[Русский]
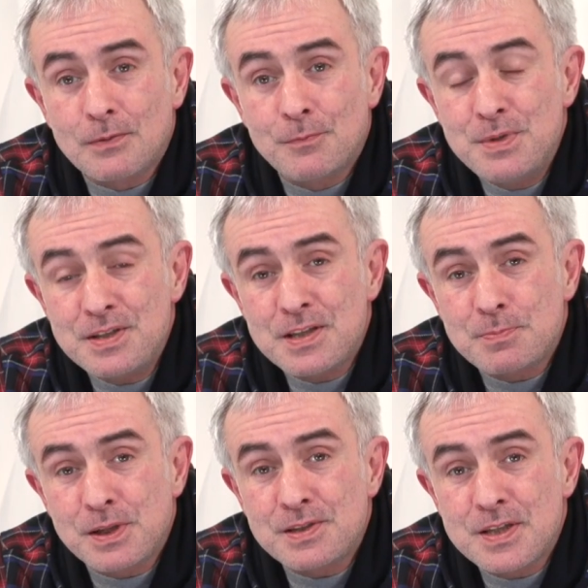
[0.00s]
Вместе
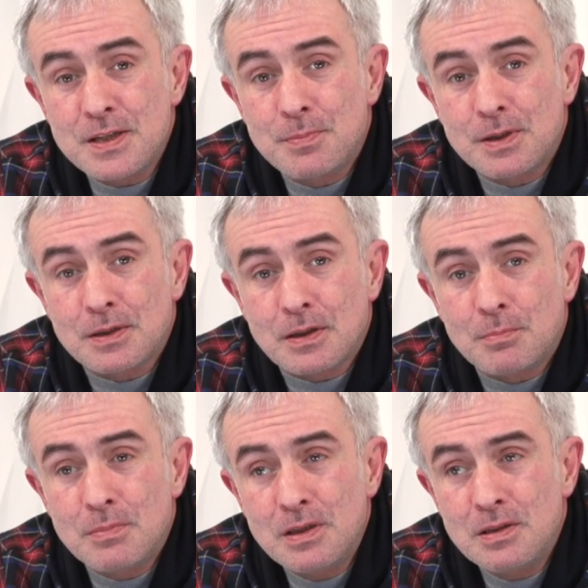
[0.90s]
с плацебо
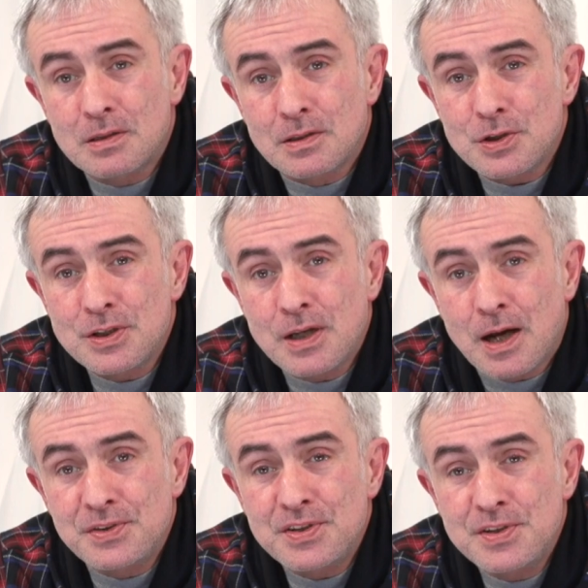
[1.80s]
мы должны
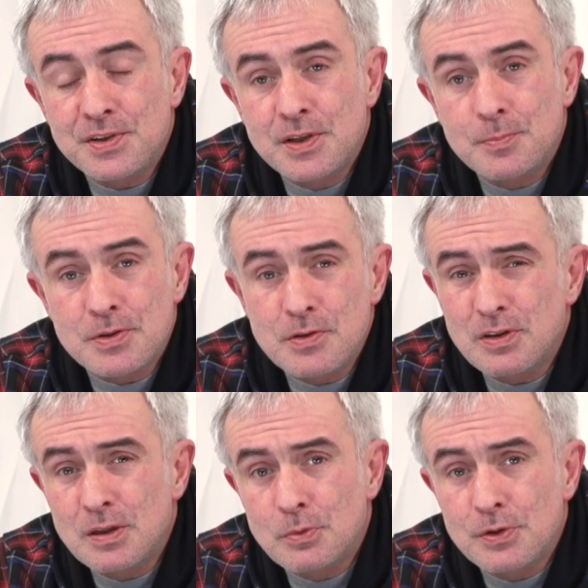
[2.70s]
отнести к
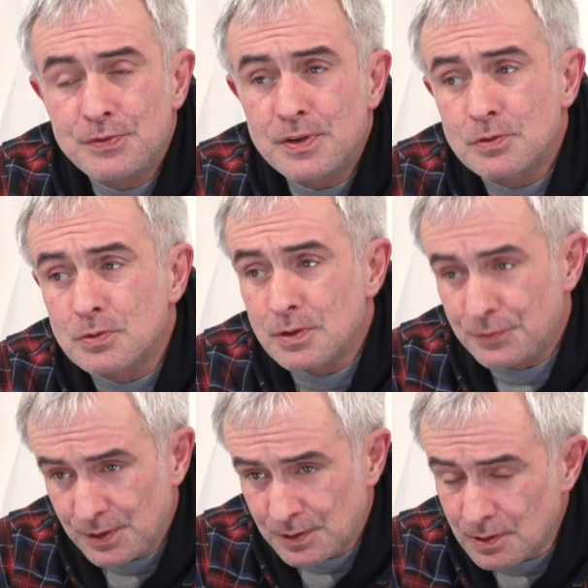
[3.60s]
неопределенному эффекту
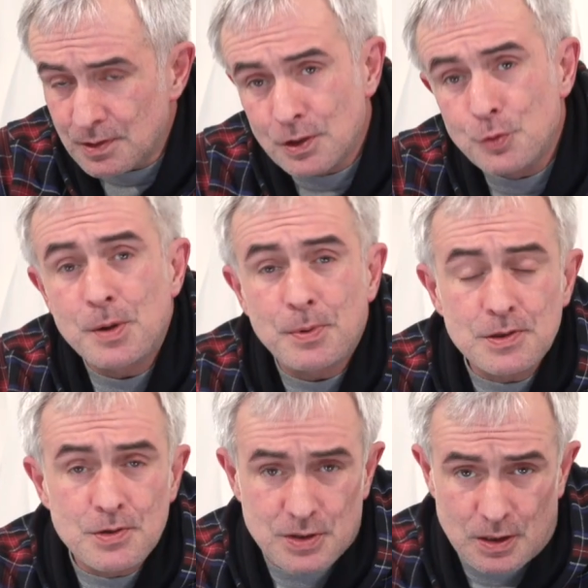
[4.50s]
эффект э,
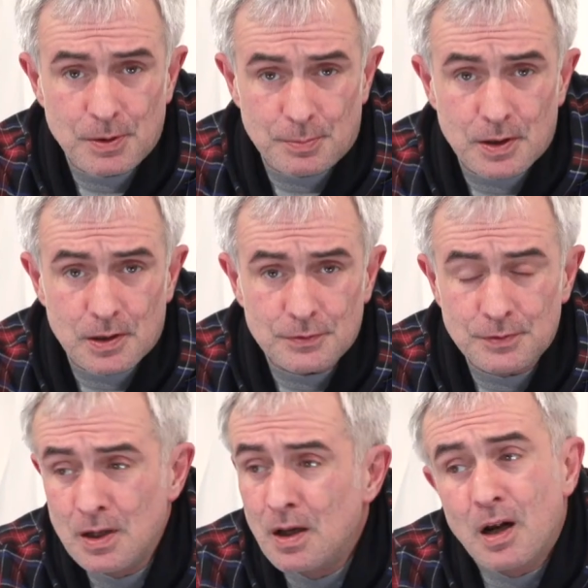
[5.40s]
гомеопатических
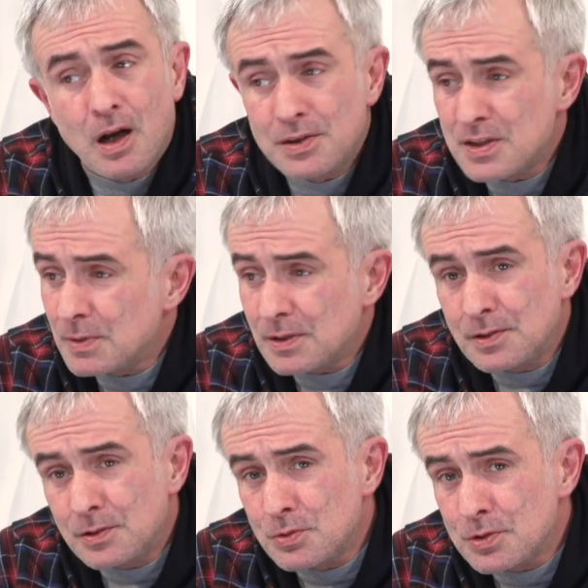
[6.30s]
препаратов.
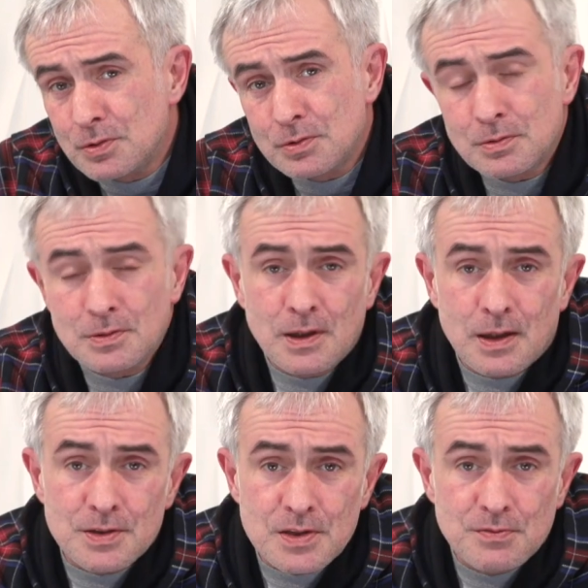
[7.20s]
Несмотря на то, что,
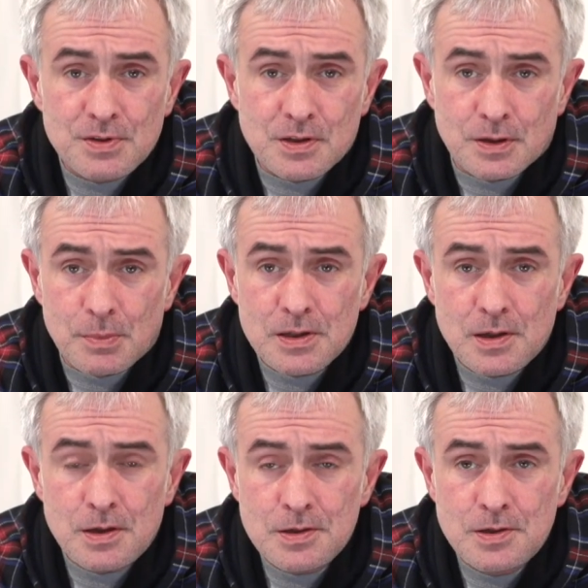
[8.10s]
да, действительно,
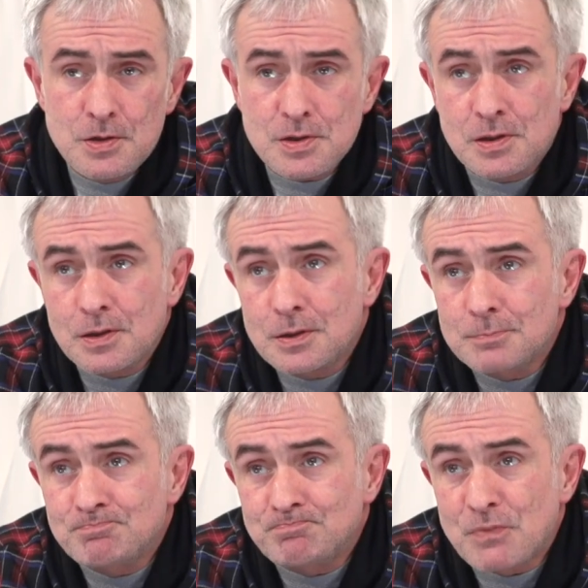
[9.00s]

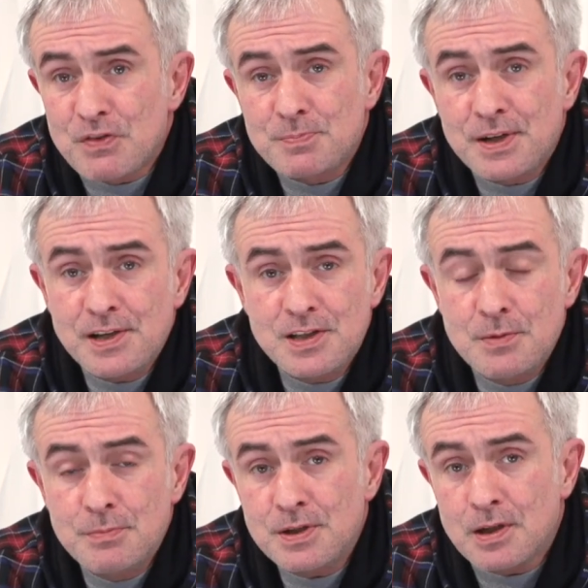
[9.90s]
материалистическое
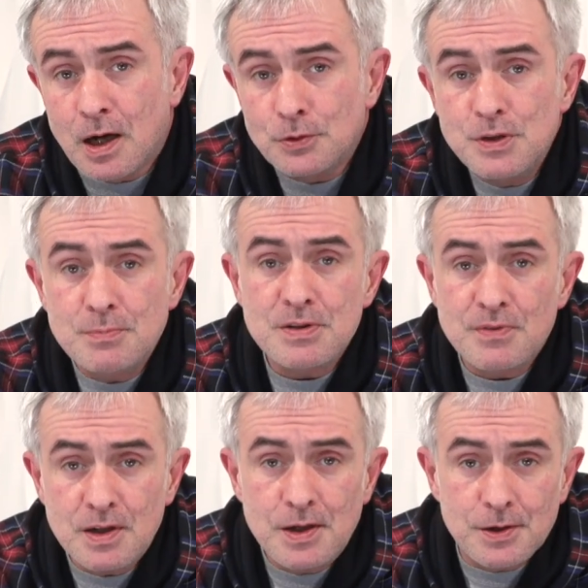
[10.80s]
восприятие мира, оно не
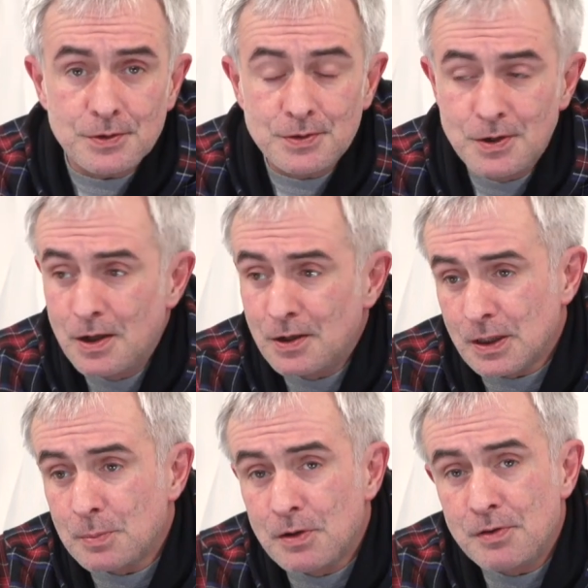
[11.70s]
позволяет
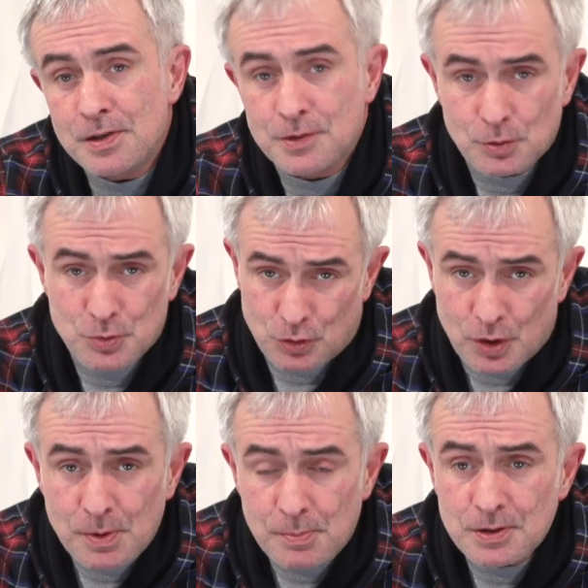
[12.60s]
нам говорит о том, что
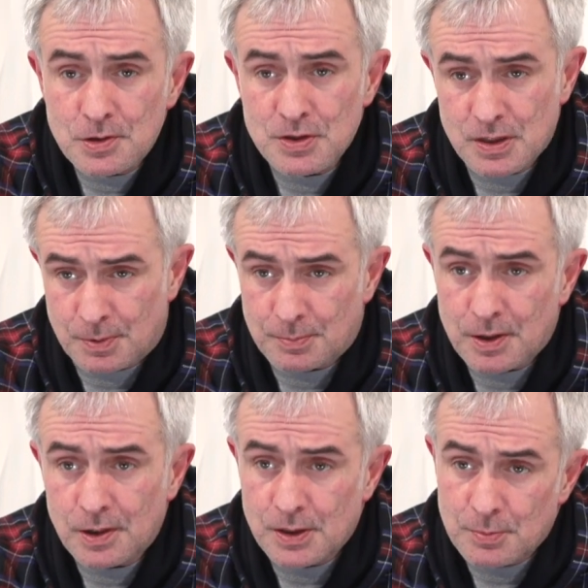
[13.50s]
гомеопатические
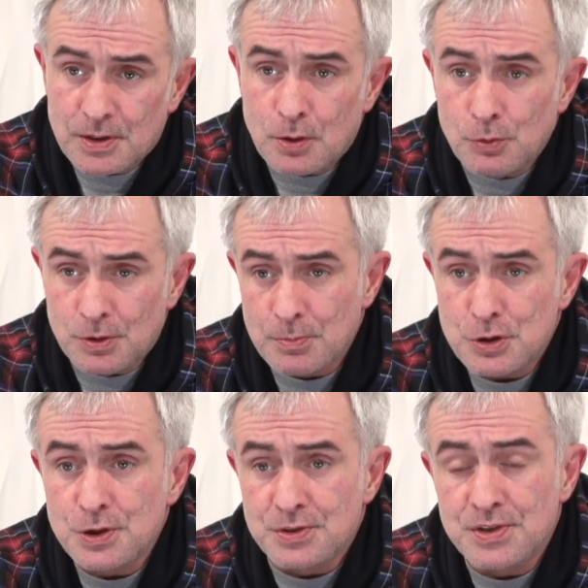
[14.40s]
препараты имеют какую-то
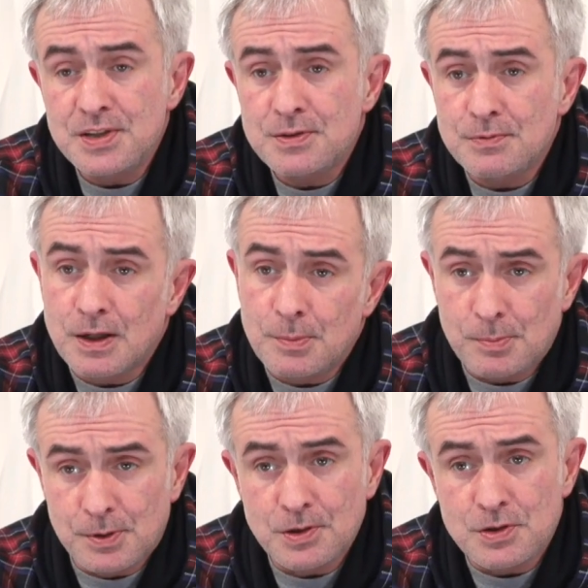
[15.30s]
мишень действия,
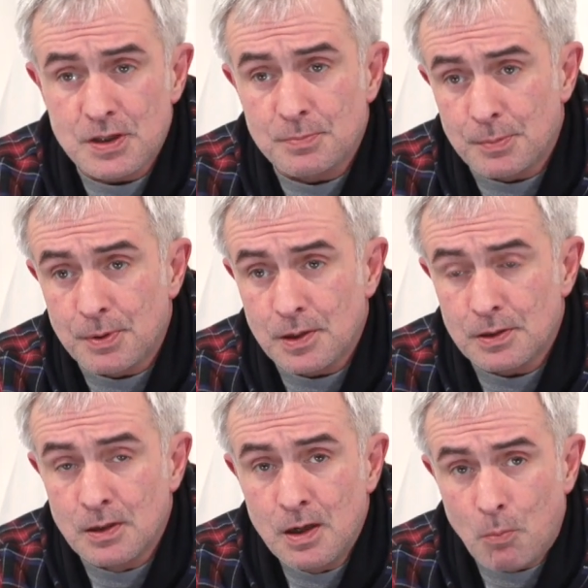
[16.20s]
гомеопатические
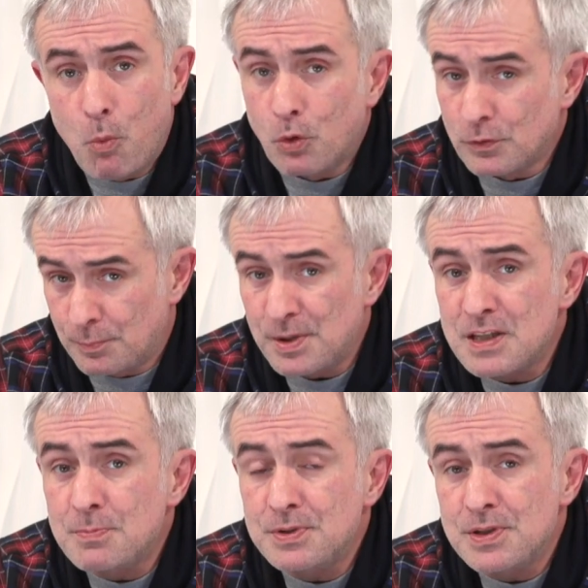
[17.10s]
препараты могут в
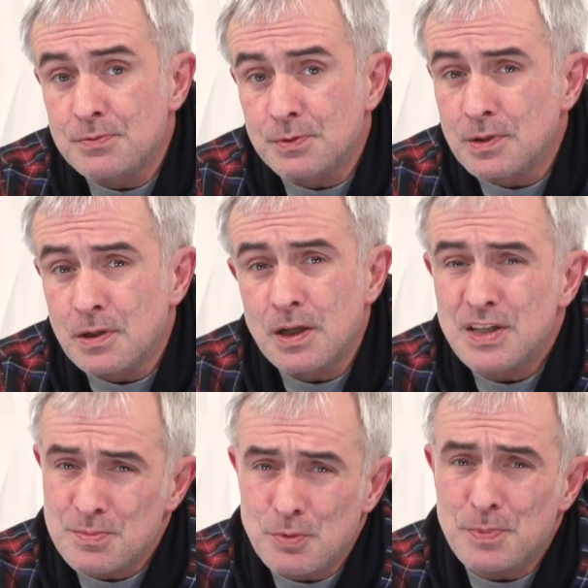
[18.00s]
принципе действовать на
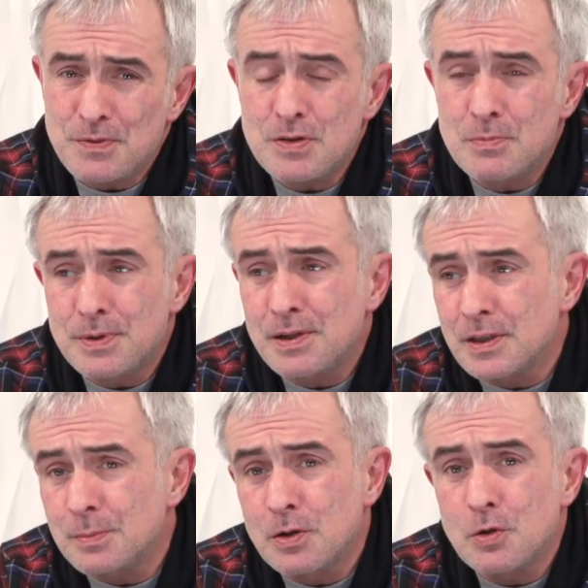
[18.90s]
организм, но при всем при
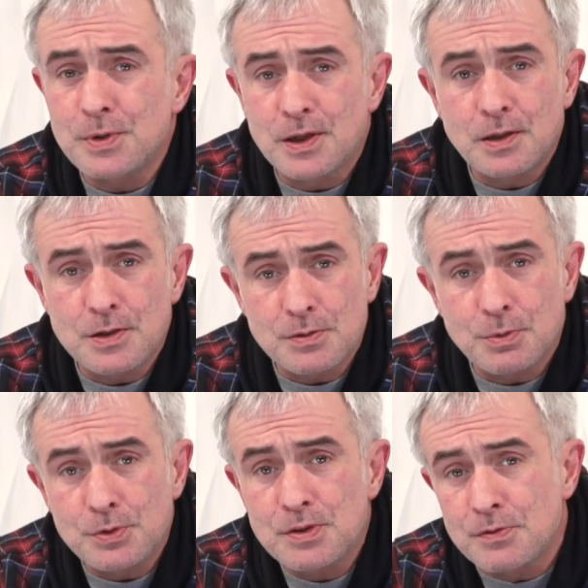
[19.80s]
этом огромное
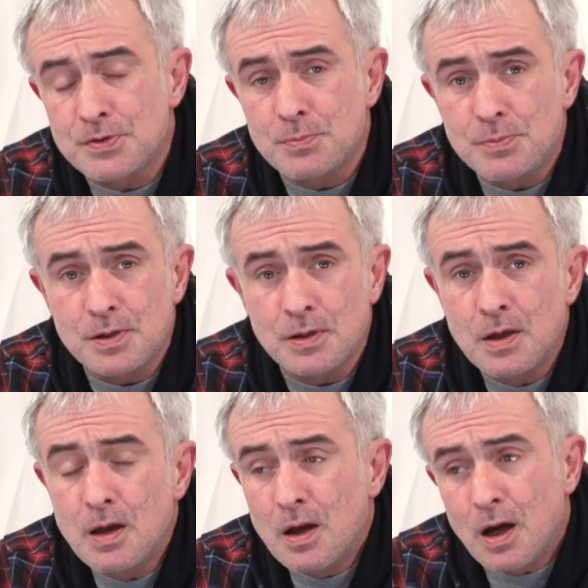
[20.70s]
количество людей во всем мире
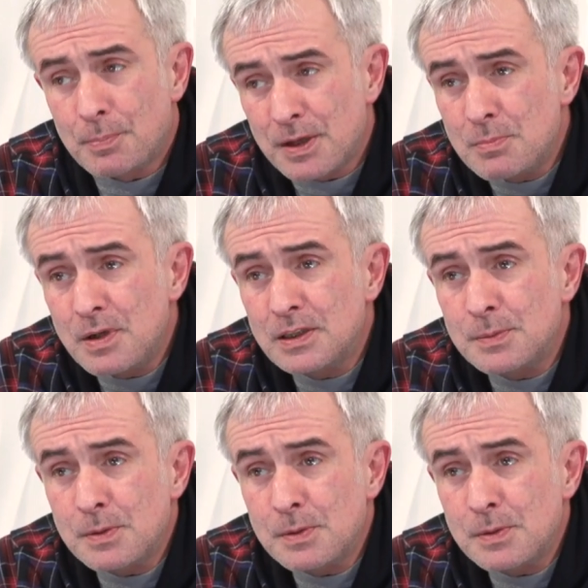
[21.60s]
а, принимает